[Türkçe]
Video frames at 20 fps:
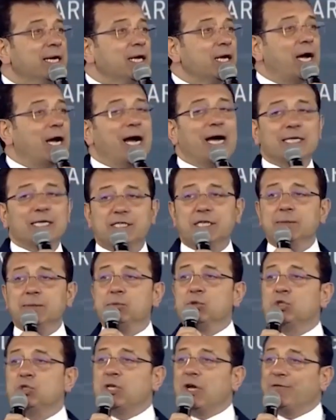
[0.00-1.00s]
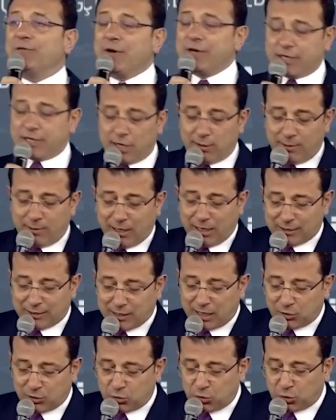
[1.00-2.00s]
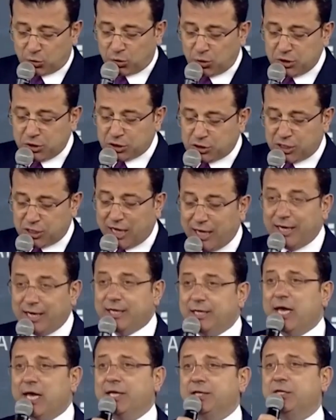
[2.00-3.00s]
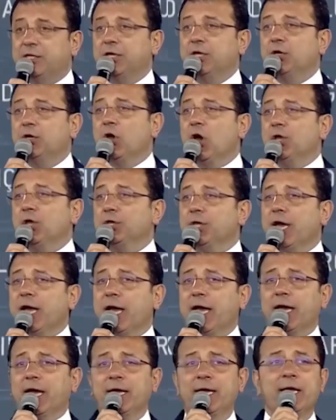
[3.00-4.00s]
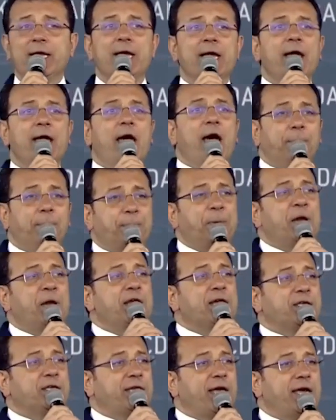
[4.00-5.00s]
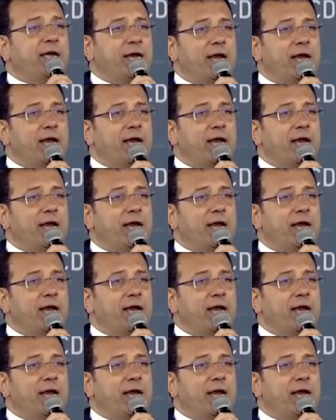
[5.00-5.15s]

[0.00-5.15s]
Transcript: Gazi Mustafa Kemal Atatürk'ün işaret ettiği yönde hep birlikte